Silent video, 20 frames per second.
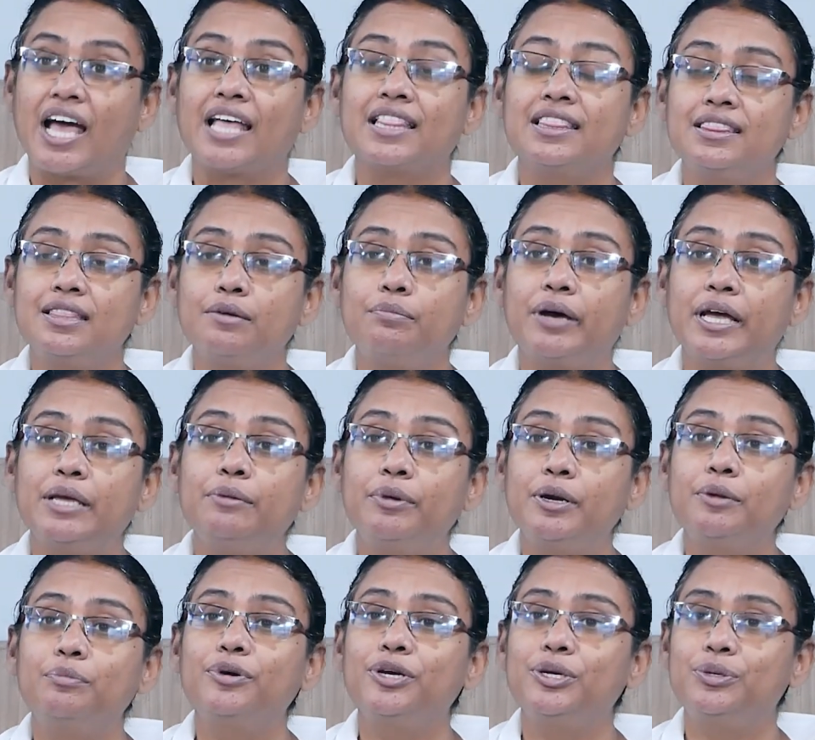అంత
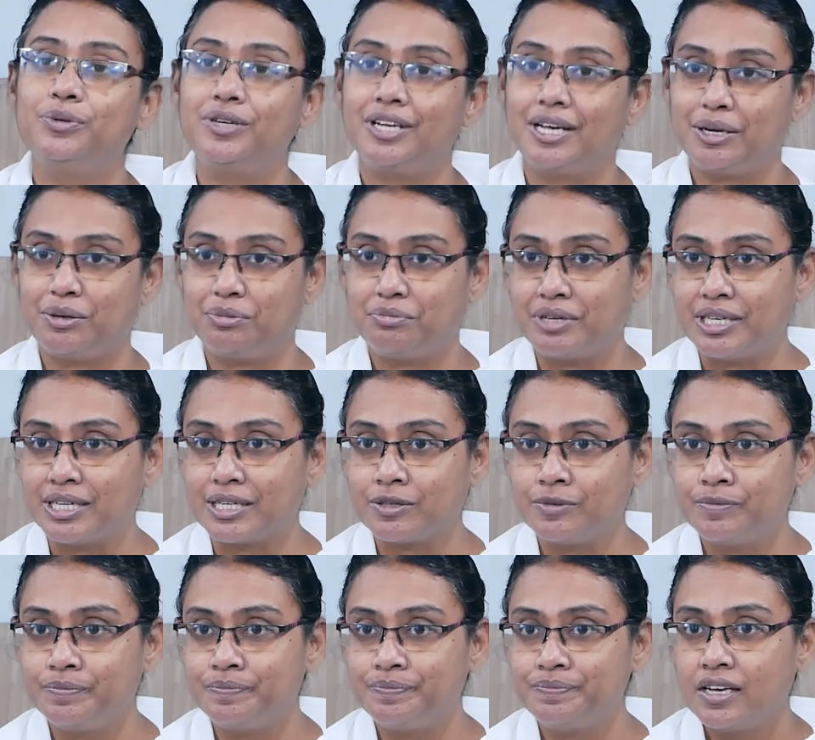భయపడిపోయి ఉంటారనమాట
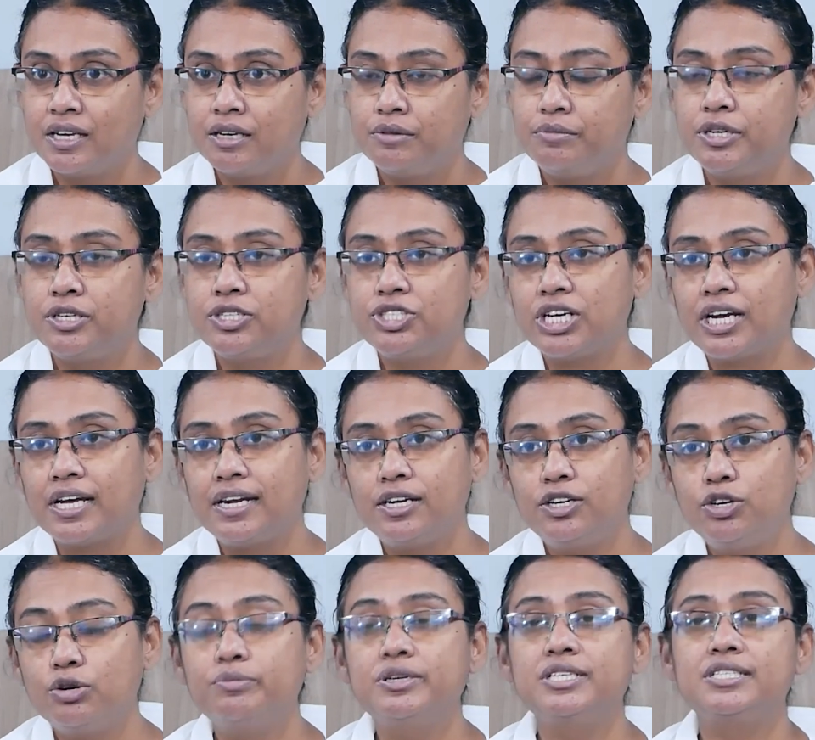మీరు చాలా
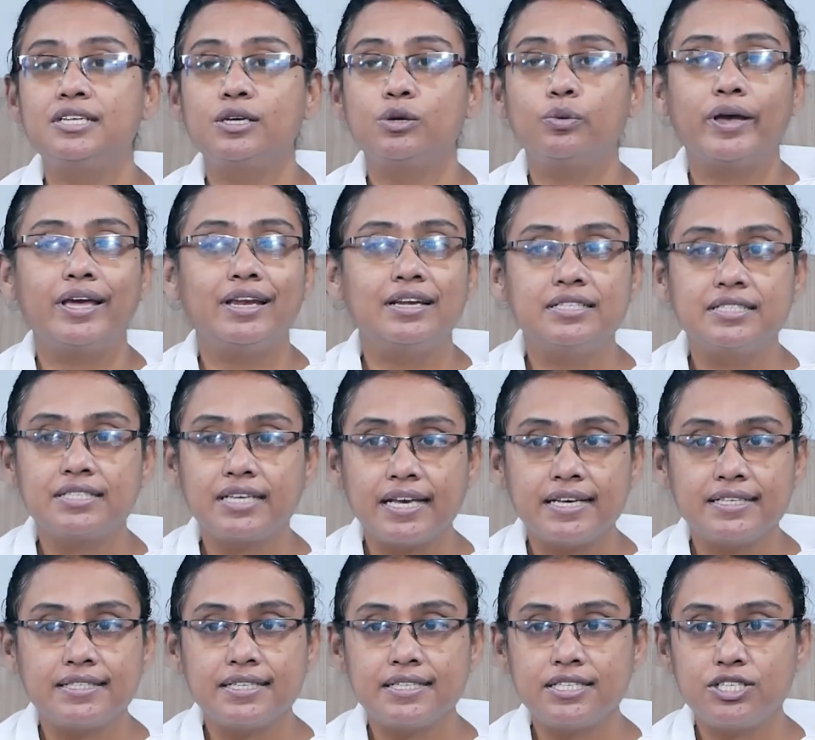డొమెస్టిక్ వైలెన్స్
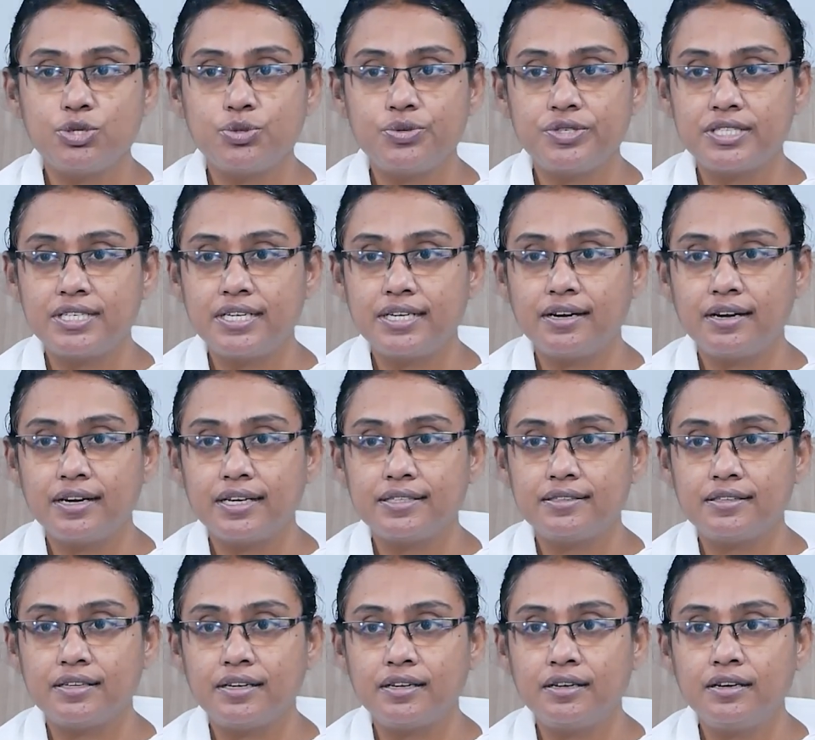కేసెస్
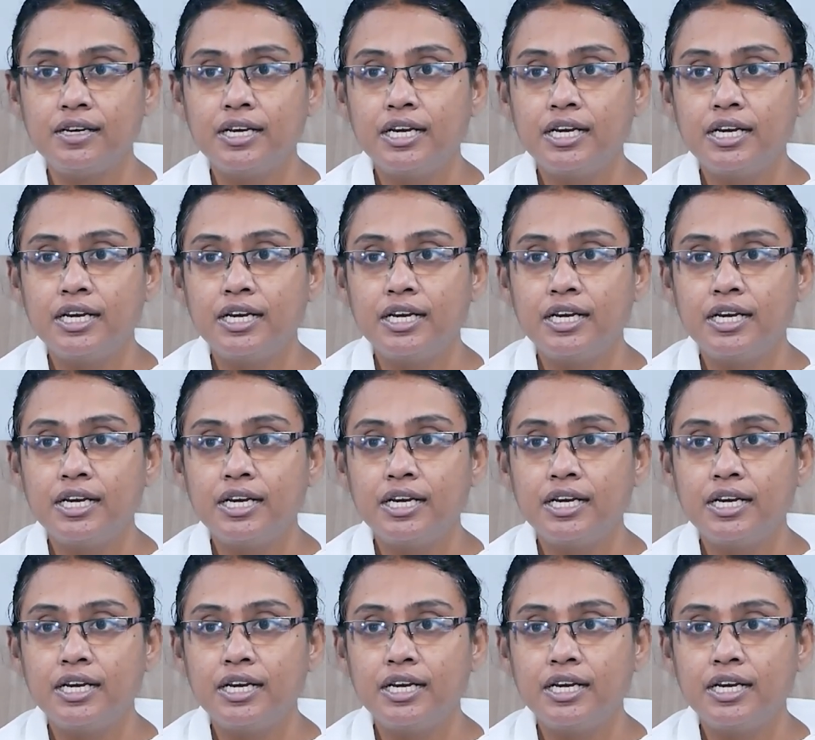చూసినట్లయితే